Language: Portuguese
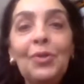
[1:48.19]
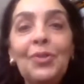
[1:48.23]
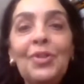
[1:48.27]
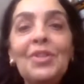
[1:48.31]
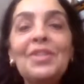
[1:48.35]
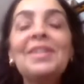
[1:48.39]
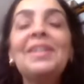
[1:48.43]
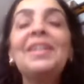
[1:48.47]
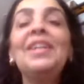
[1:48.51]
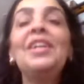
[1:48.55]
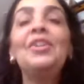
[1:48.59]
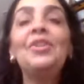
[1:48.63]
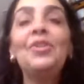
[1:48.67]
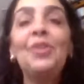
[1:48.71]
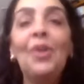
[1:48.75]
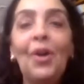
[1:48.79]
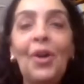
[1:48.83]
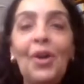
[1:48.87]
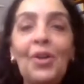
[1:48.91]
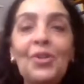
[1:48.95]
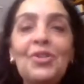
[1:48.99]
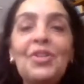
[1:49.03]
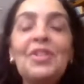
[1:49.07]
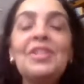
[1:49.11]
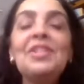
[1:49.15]
do
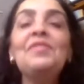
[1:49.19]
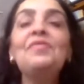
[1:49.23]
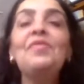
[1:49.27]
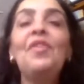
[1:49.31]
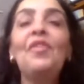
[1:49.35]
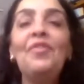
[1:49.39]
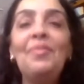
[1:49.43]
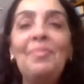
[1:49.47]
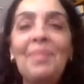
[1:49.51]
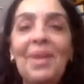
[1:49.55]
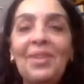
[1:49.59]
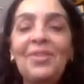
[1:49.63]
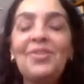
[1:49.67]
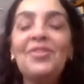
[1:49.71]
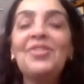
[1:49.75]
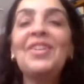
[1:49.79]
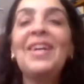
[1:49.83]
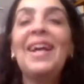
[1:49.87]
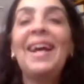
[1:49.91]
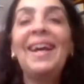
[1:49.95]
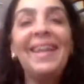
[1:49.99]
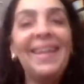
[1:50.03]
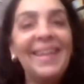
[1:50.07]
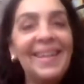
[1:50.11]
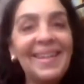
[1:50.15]
escritório de desenvolvimento de
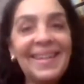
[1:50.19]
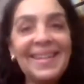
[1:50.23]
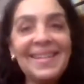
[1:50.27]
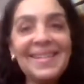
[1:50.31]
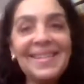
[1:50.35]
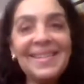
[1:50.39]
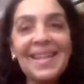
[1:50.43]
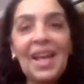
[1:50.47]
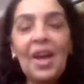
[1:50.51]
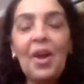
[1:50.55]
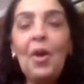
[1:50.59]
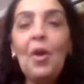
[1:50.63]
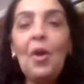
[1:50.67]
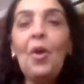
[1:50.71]
carreiras.